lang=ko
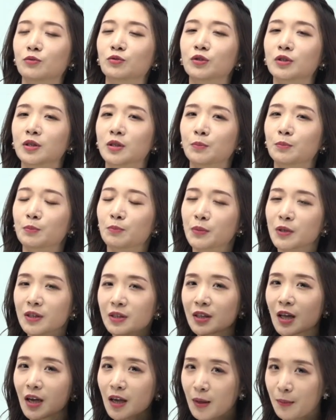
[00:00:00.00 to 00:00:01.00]
우리들이
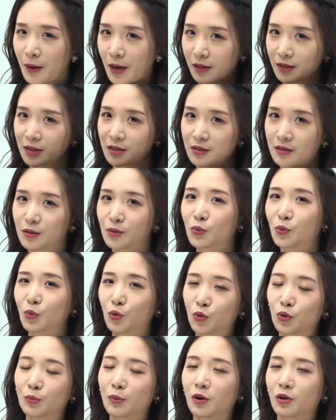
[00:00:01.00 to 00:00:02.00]
흔하게 많이 쓰는
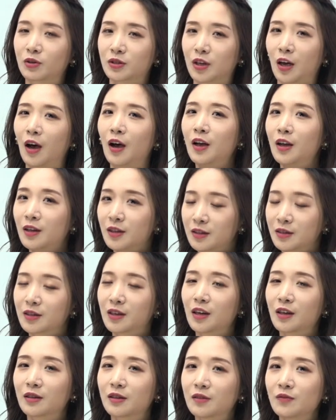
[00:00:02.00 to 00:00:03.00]

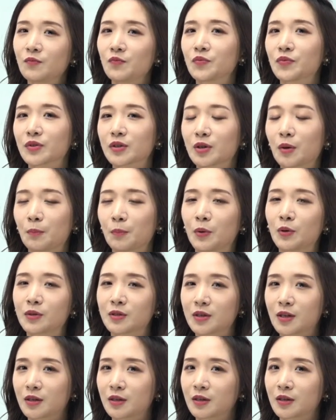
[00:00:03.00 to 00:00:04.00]
고유명사들에는 첫
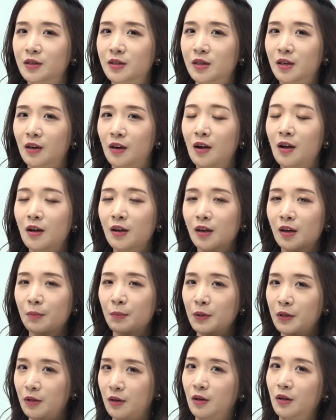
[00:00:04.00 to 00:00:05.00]
번째 글자가
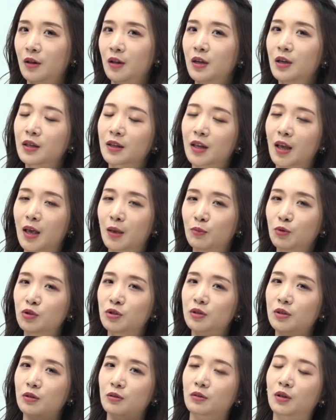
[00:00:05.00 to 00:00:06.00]
capital,
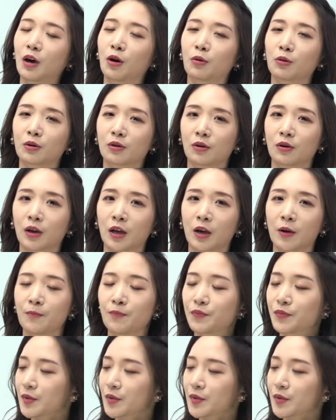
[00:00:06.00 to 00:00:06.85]
대문자로 나올 거예요.